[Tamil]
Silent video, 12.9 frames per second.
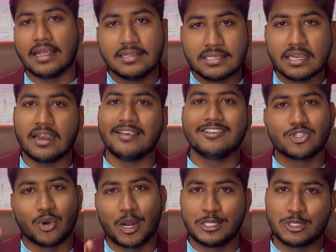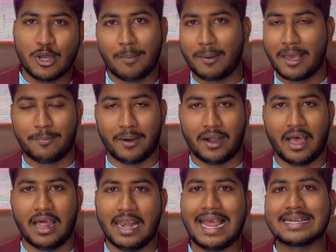இன்ஜினியரிங் ஸ்டூடெண்ட்ஸும் அப்ளை
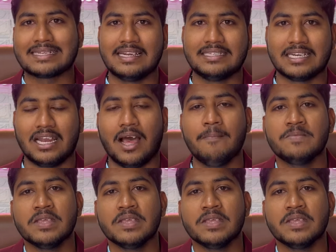பண்ணலாம் லேட்ரல் என்ட்ரினா